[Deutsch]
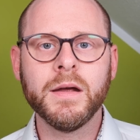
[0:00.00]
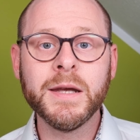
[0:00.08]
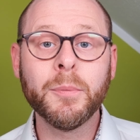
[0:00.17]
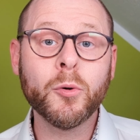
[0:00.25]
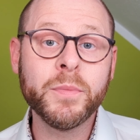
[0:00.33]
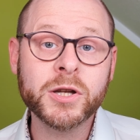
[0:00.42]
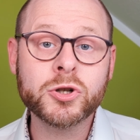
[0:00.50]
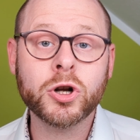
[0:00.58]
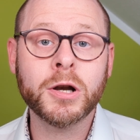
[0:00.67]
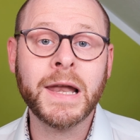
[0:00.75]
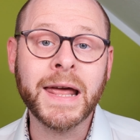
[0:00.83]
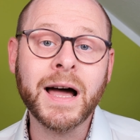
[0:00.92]
Ihr probiert
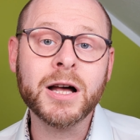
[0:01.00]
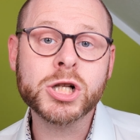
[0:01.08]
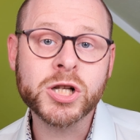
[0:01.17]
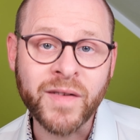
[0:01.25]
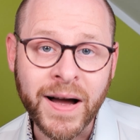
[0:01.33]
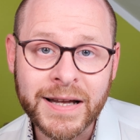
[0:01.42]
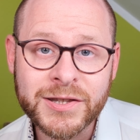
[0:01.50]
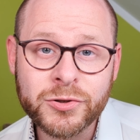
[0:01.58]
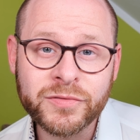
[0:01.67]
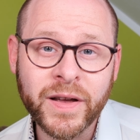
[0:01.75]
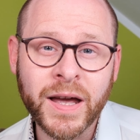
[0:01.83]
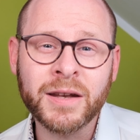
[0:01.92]
schon länger, schwanger
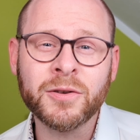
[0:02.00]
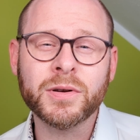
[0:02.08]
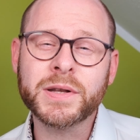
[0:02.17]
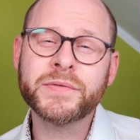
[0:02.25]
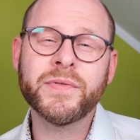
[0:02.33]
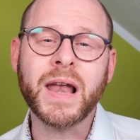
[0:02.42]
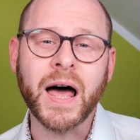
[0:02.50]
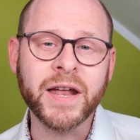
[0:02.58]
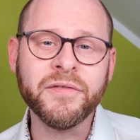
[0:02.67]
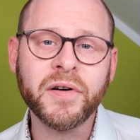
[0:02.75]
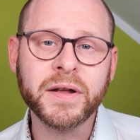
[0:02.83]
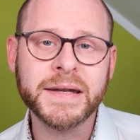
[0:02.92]
zu werden und es will
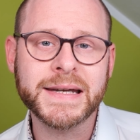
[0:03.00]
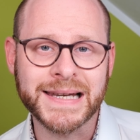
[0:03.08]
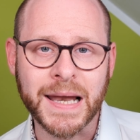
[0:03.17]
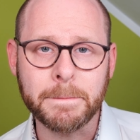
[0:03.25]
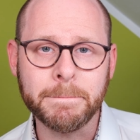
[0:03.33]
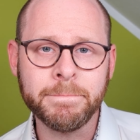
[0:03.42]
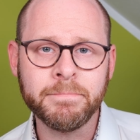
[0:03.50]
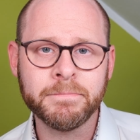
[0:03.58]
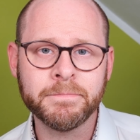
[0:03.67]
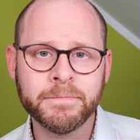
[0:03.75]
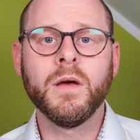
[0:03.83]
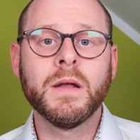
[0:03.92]
einfach nicht
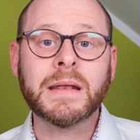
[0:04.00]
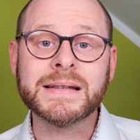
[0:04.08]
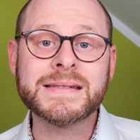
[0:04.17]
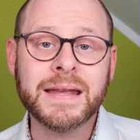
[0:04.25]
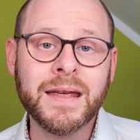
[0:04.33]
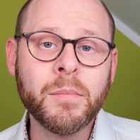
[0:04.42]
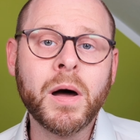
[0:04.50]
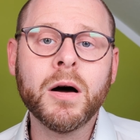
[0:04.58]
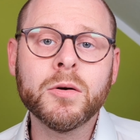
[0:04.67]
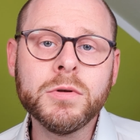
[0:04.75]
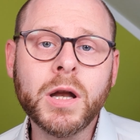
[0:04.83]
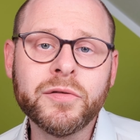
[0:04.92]
klappen? Das Thema
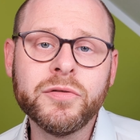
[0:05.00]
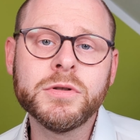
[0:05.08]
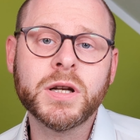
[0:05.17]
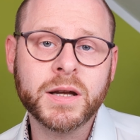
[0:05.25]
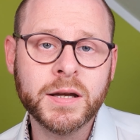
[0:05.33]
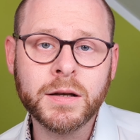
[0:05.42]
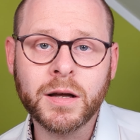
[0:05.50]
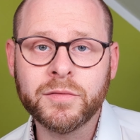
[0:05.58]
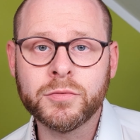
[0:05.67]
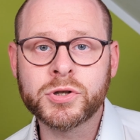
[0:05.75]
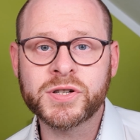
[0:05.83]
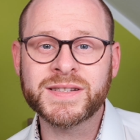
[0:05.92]
unerfüllter
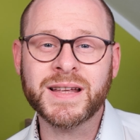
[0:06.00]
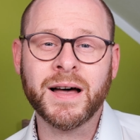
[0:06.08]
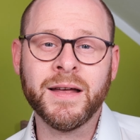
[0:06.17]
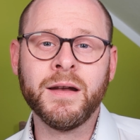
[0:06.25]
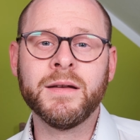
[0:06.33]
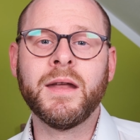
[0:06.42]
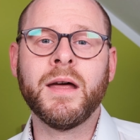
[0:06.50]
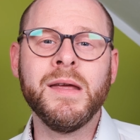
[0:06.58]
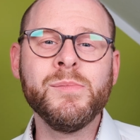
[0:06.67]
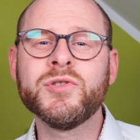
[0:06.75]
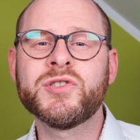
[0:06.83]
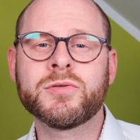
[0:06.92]
Kinderwunsch ist einer der
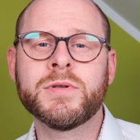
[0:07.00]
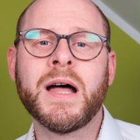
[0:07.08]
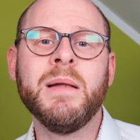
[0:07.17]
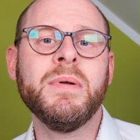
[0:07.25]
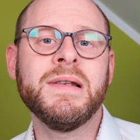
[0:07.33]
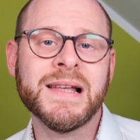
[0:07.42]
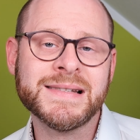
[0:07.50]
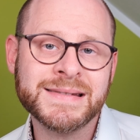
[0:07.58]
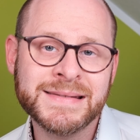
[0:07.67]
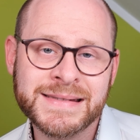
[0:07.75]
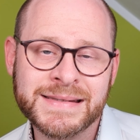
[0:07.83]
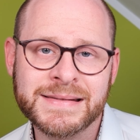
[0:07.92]
emotional
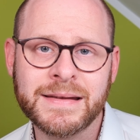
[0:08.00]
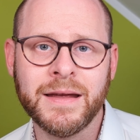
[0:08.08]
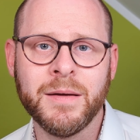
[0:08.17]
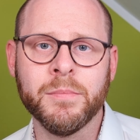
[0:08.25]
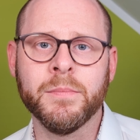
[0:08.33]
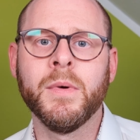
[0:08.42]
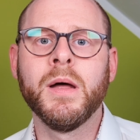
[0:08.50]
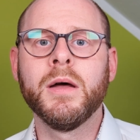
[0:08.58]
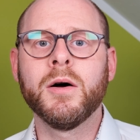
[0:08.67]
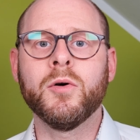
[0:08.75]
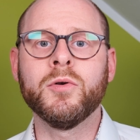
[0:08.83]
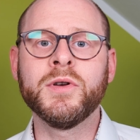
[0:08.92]
belastendsten Themen.
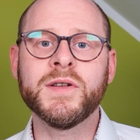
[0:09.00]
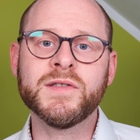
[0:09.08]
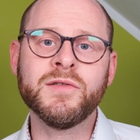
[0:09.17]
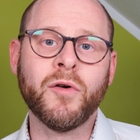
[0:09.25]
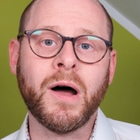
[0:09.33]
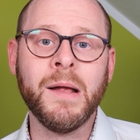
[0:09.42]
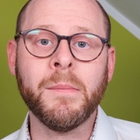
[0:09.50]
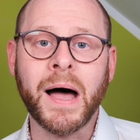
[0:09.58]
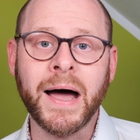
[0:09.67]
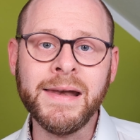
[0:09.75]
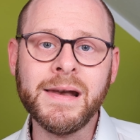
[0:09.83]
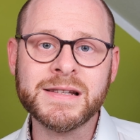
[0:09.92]
Und es ist vor allem
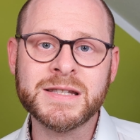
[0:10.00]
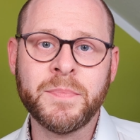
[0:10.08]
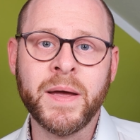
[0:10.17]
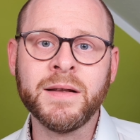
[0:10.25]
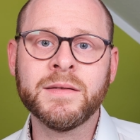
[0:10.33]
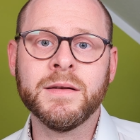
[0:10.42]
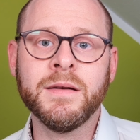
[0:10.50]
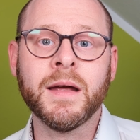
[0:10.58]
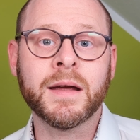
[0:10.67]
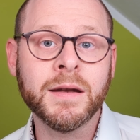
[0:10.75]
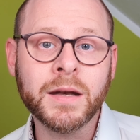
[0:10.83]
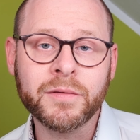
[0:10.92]
ein Aspekt in der
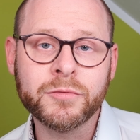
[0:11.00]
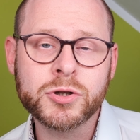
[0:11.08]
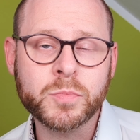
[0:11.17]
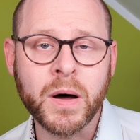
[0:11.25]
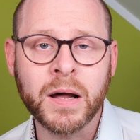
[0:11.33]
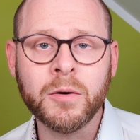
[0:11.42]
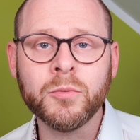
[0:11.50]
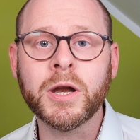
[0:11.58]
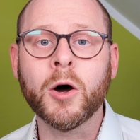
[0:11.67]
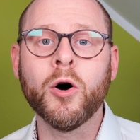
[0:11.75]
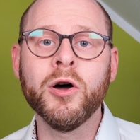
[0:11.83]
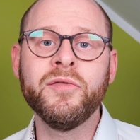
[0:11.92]
Kinderwunschbehandlung,
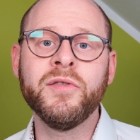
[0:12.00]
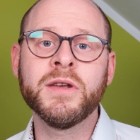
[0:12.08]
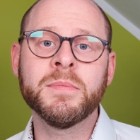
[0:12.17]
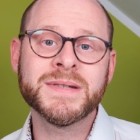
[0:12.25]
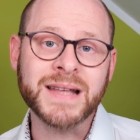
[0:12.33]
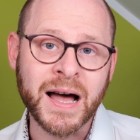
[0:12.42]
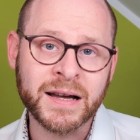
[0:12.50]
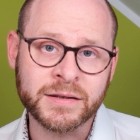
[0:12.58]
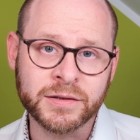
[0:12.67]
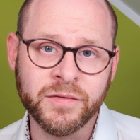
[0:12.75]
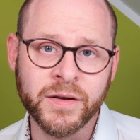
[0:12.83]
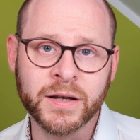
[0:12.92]
der häufig
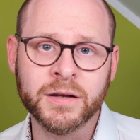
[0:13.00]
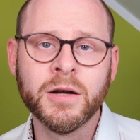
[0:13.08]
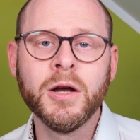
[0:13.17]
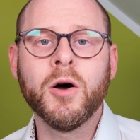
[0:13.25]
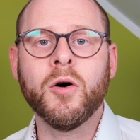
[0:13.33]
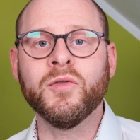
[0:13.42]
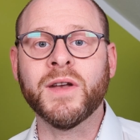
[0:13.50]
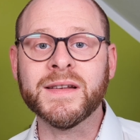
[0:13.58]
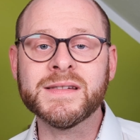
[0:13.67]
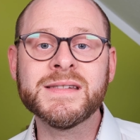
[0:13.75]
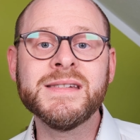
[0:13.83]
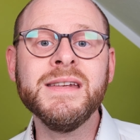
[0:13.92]
missachtet wird. Und
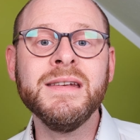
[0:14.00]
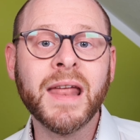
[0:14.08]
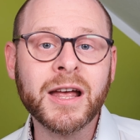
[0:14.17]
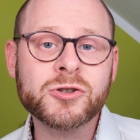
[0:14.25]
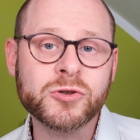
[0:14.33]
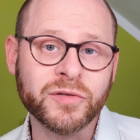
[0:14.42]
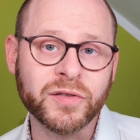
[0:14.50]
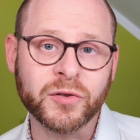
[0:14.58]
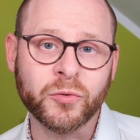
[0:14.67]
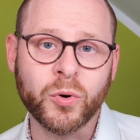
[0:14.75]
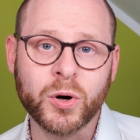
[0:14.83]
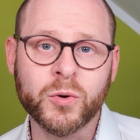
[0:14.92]
das ist die
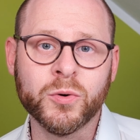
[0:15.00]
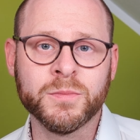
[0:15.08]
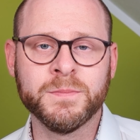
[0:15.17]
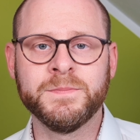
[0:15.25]
Nährstoffversorgung.